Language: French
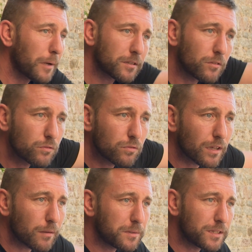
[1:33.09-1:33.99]
personnes
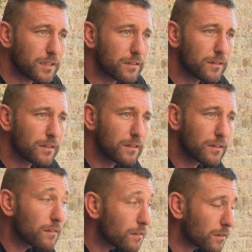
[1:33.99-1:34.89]
autour de la piscine.
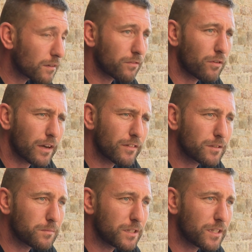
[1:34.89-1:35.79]
Il euh, faut arriver
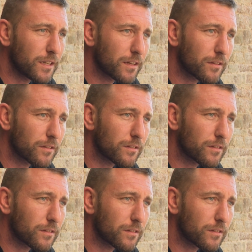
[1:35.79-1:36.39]
à se baigner hein.